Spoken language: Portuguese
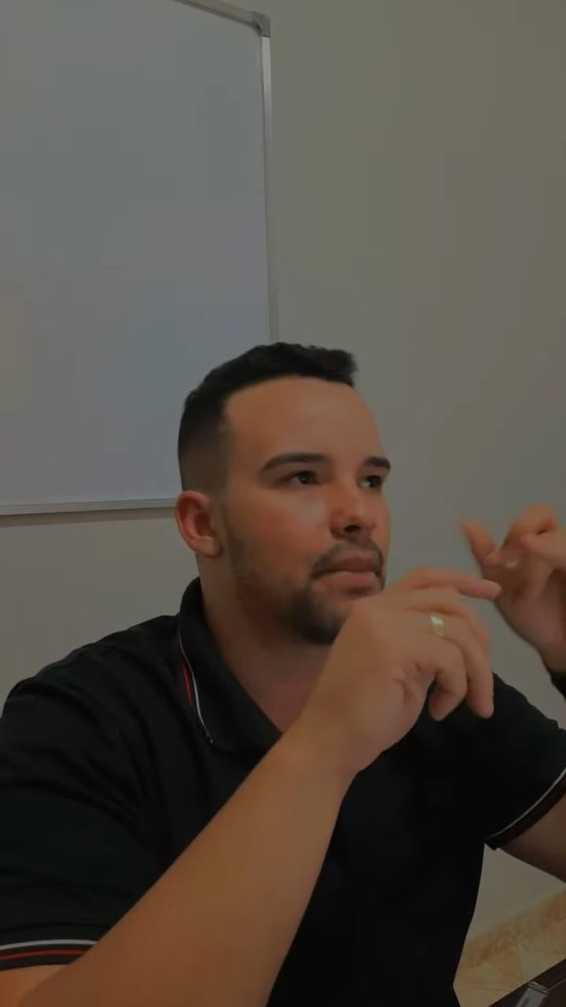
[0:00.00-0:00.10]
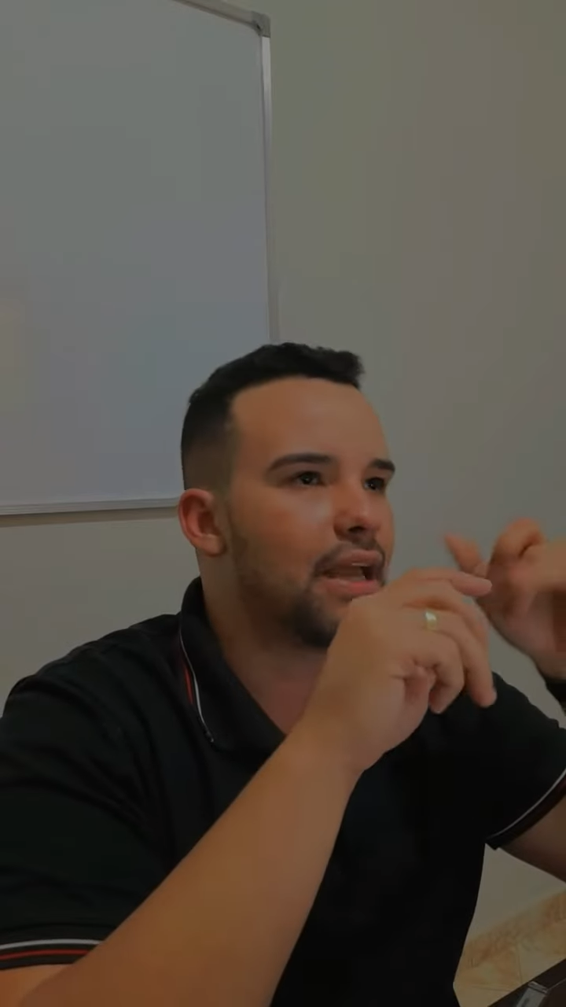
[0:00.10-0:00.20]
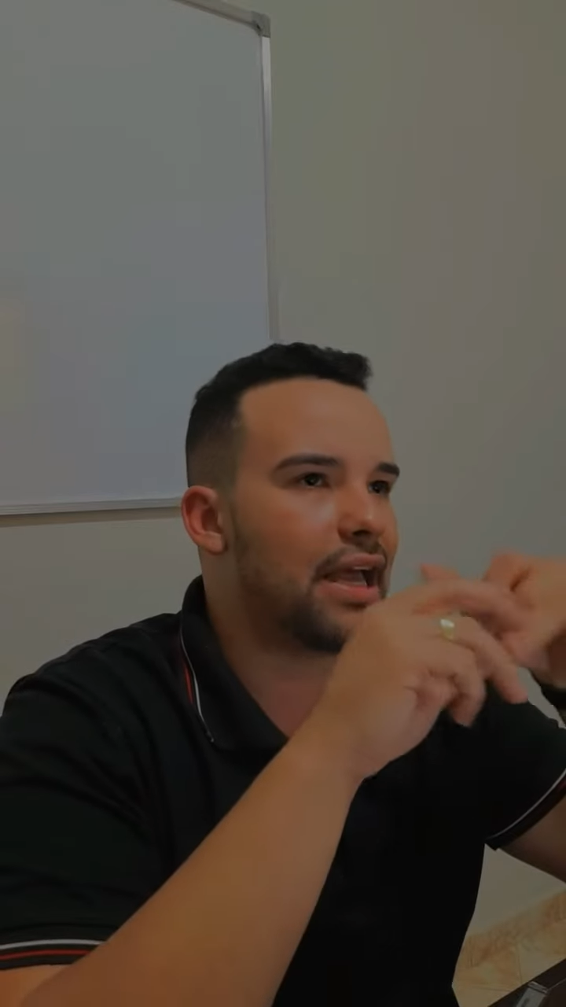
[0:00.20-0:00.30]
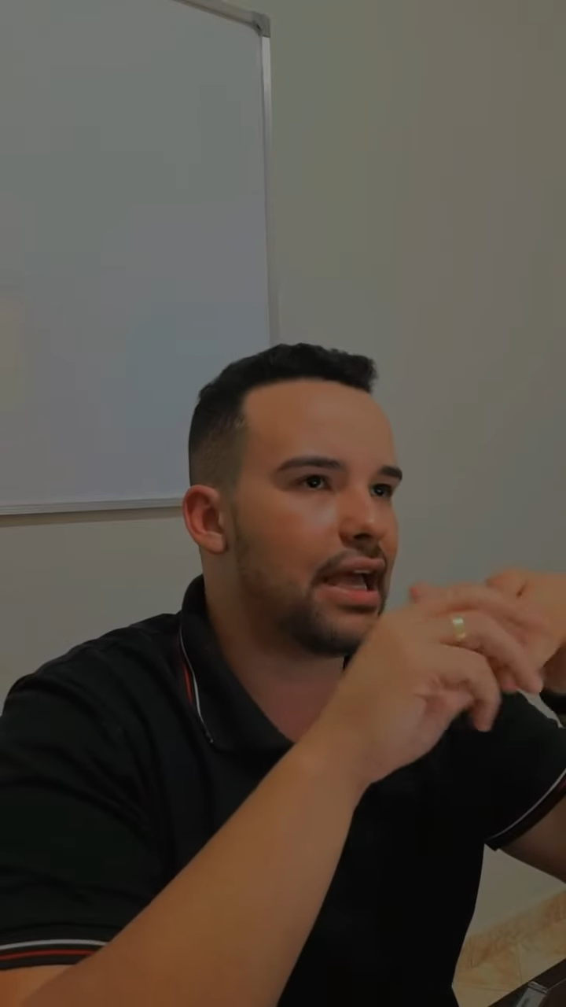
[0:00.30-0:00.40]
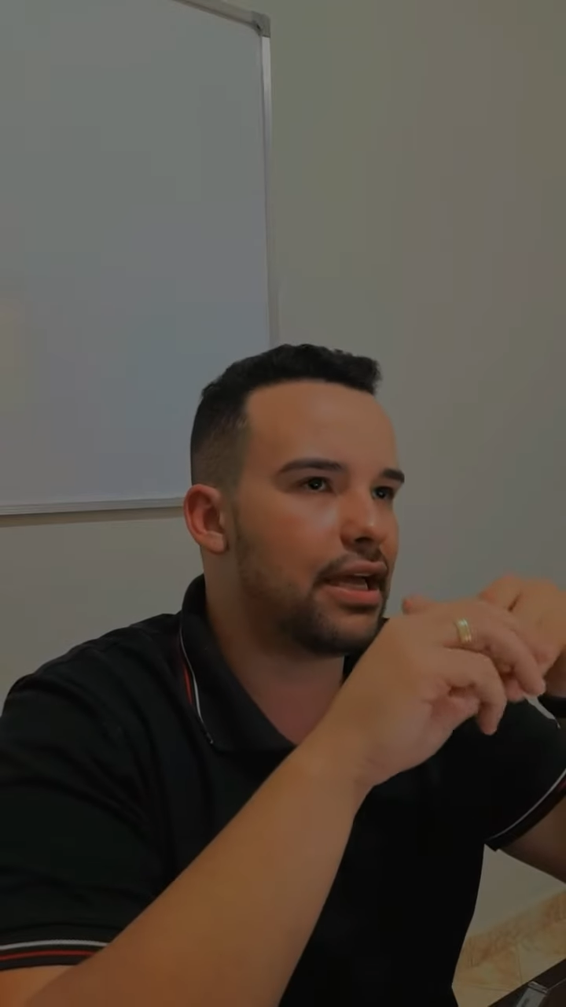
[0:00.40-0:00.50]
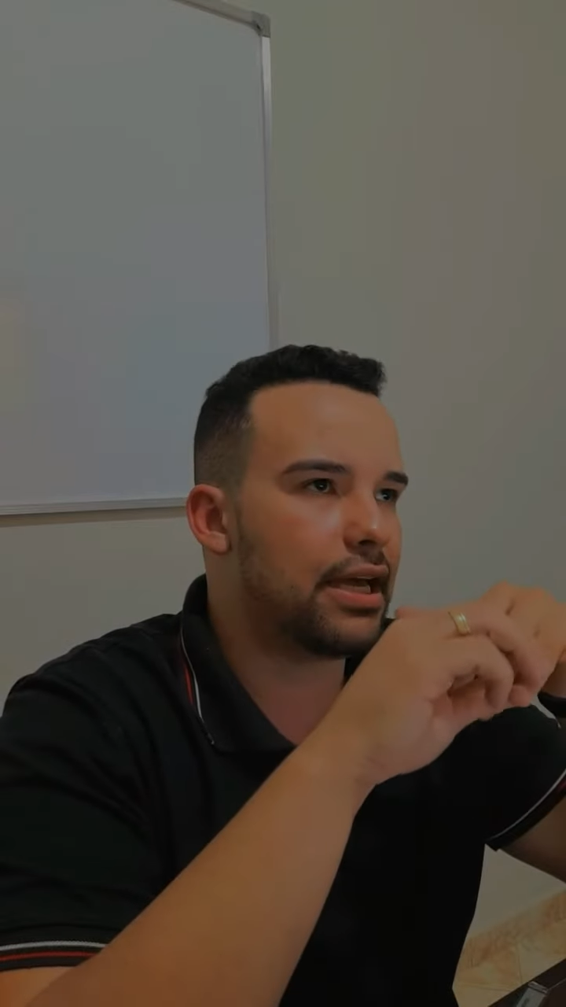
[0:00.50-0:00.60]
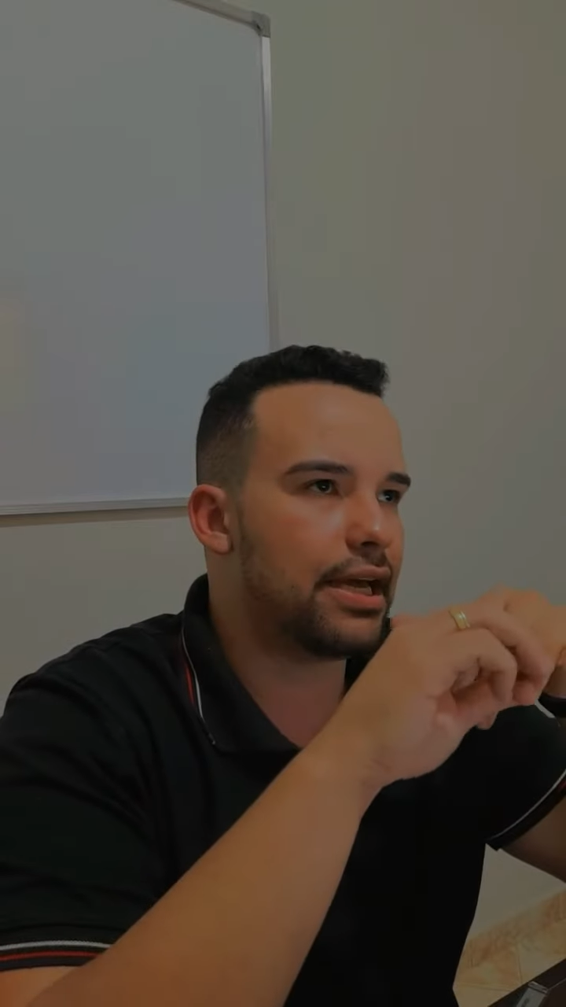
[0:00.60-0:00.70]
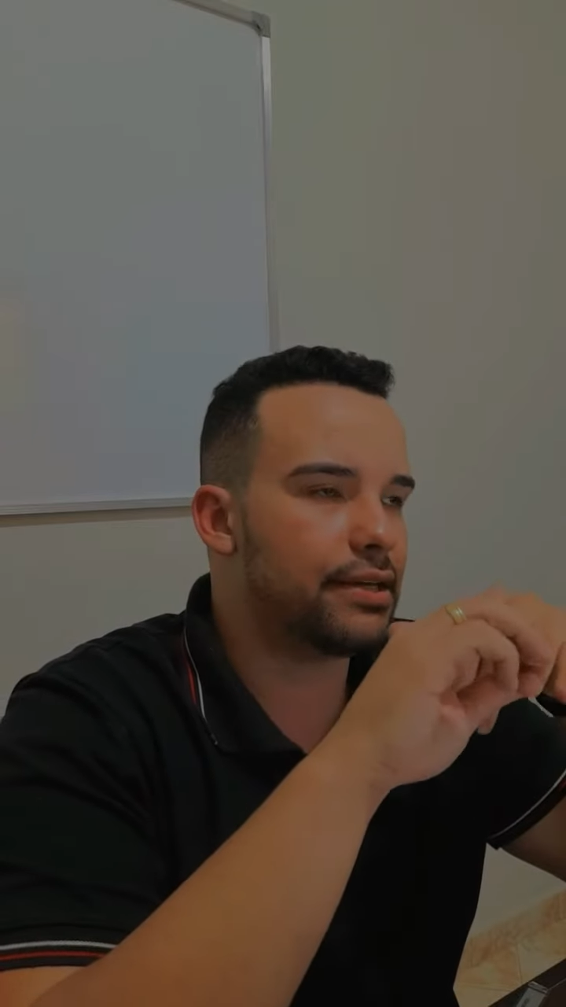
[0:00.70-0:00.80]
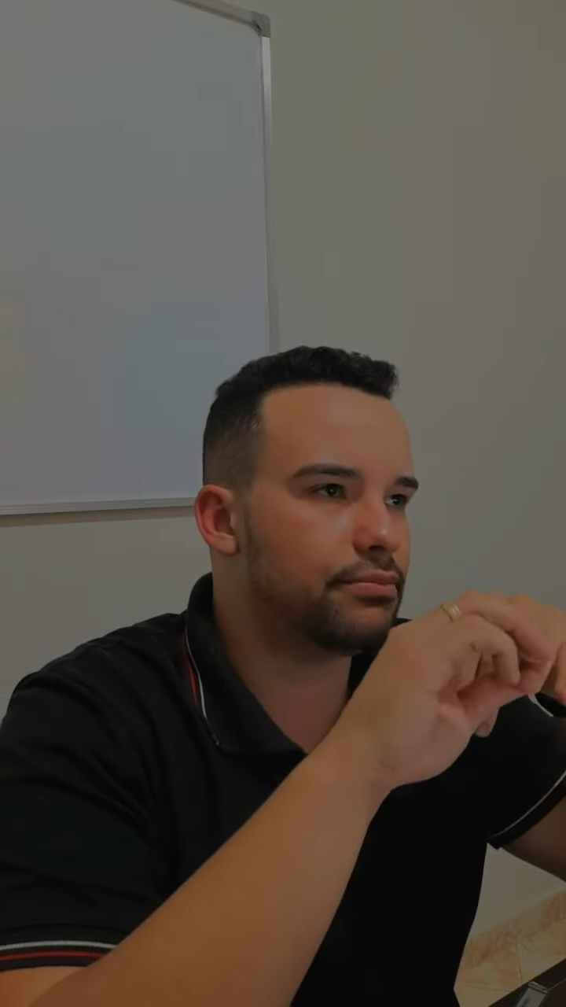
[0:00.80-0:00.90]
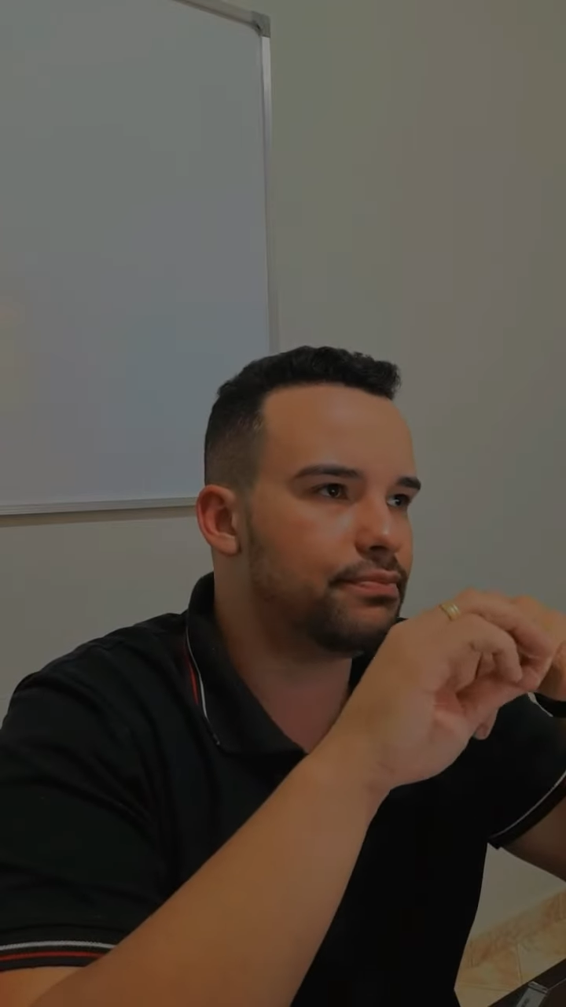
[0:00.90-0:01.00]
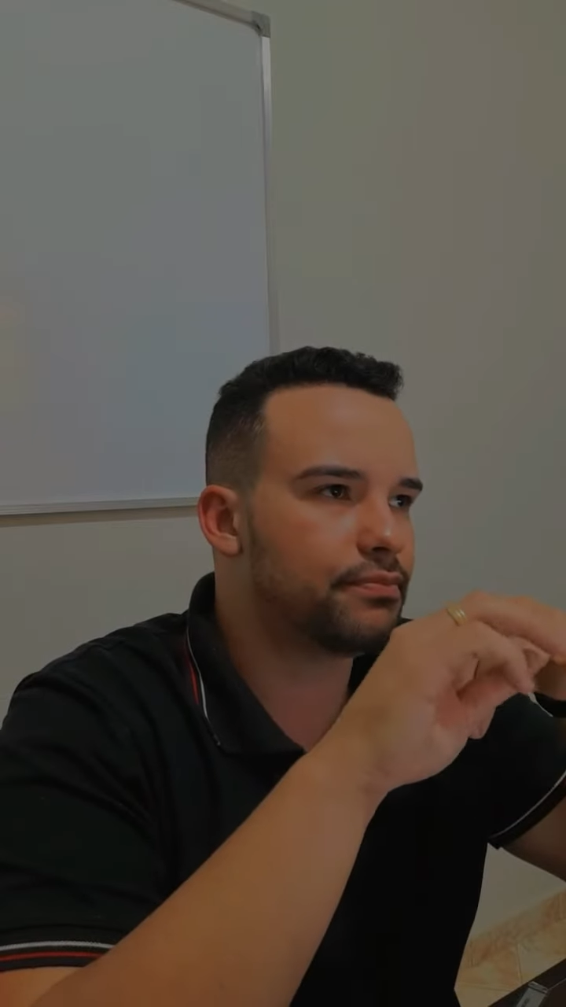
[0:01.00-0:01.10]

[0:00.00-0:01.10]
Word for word: é,